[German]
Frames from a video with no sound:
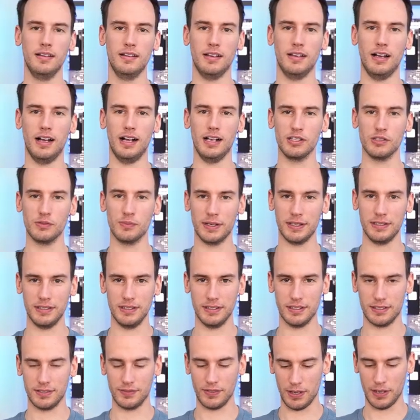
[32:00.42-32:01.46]
Also
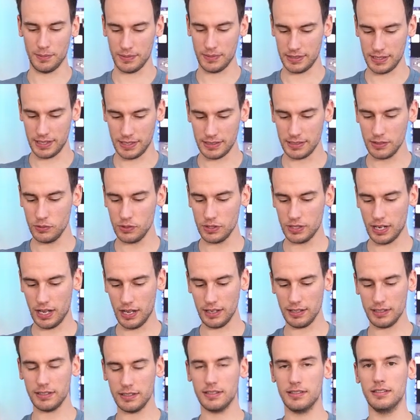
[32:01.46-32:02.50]
Matthias, wir haben sehr, sehr gute
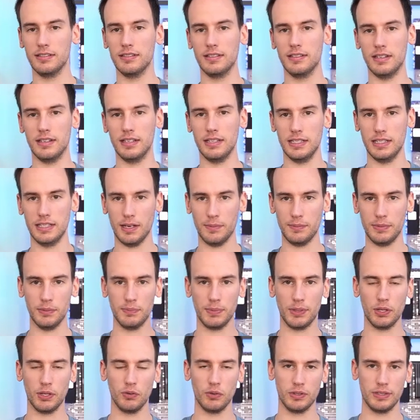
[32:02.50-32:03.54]
Nachrichten. Ich habe die
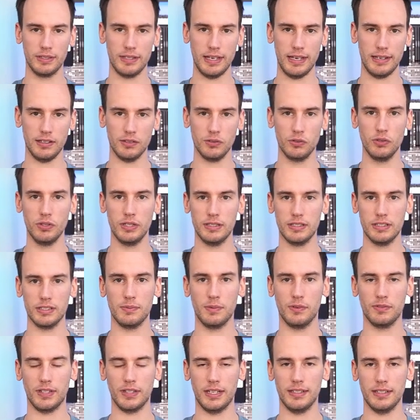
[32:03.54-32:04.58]
Priorität natürlich jetzt erstmal
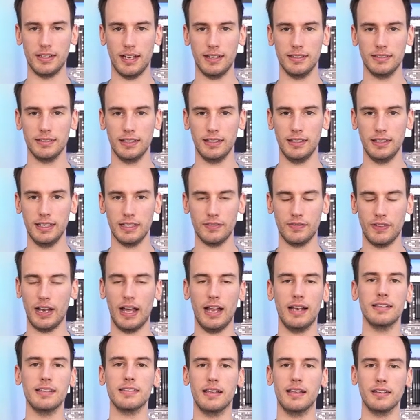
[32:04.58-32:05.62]
auf deine Daten gelegt, weil
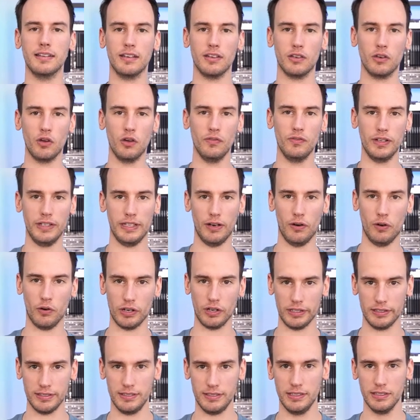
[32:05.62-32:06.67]
alles andere können wir ja
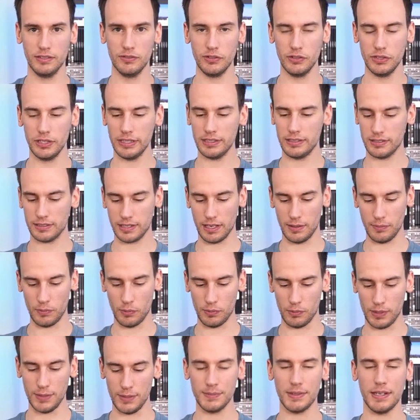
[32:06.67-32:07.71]
organisieren für dich. Das ist kein
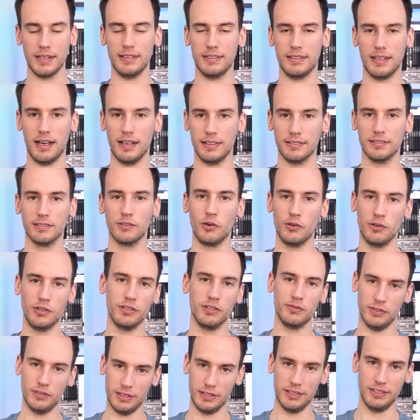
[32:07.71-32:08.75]
Problem. Deine Daten könnte ich
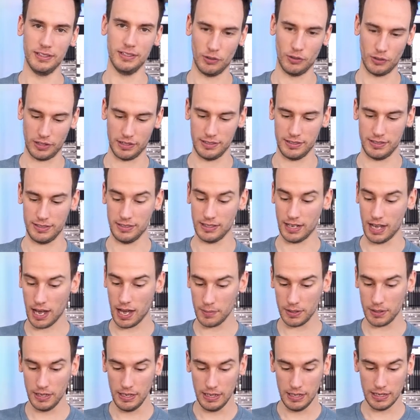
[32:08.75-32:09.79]
für dich nicht organisieren.
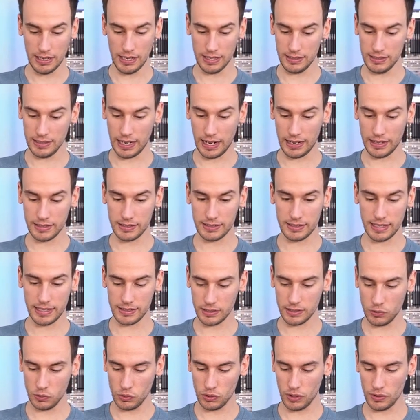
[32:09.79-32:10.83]
Aber es sieht alles sehr,
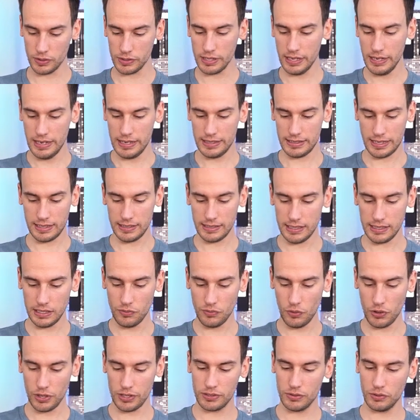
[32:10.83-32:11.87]
sehr gut aus. Das Einzige,
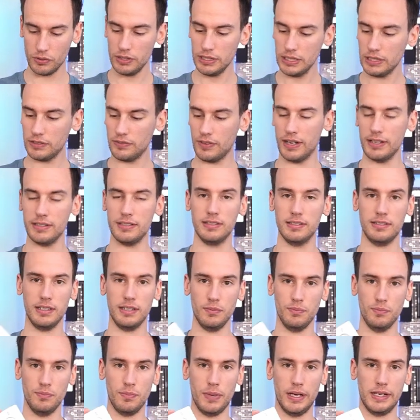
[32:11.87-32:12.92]
wo ich es noch nicht weiß, ist
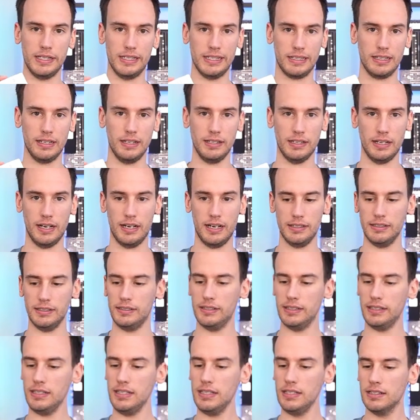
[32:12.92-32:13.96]
eben bei der kleinen
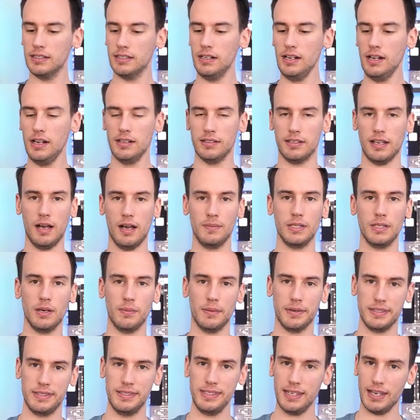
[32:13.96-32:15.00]
HDD hier. Da habe ich
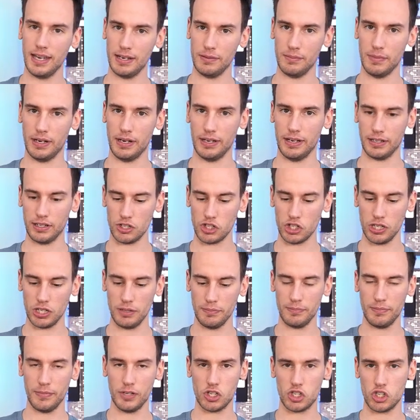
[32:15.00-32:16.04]
aber Seagate mal
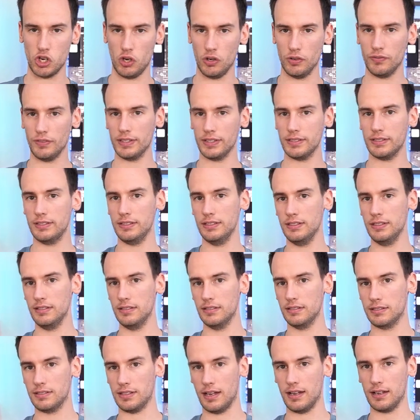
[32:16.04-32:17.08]
angeschrieben. Mal schauen, was die
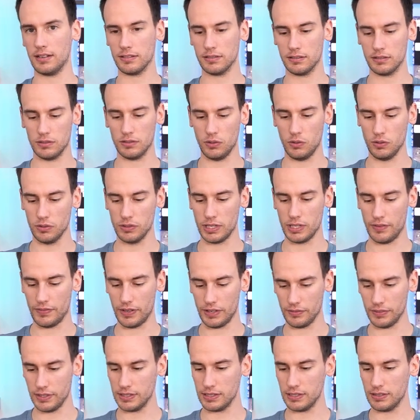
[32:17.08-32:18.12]
sagen. Und da
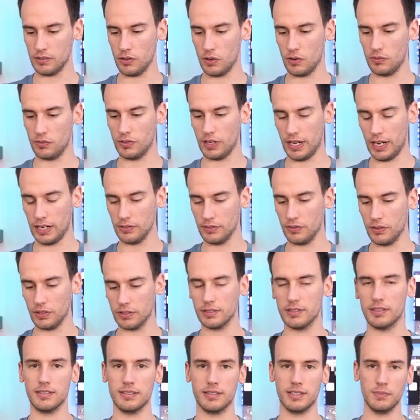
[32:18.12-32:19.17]
warten wir jetzt noch auf eine
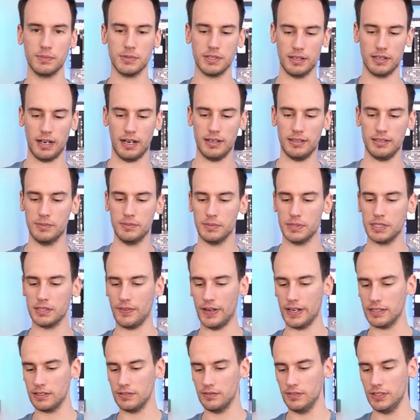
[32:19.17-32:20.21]
Antwort. Das gibt es dann alles im
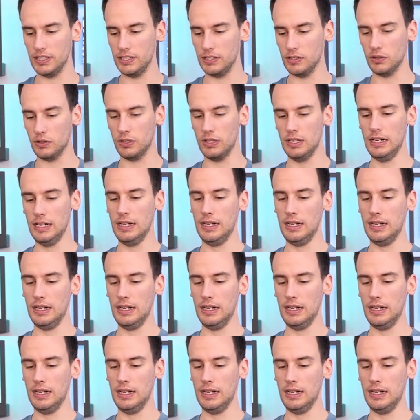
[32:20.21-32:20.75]
zweiten Video.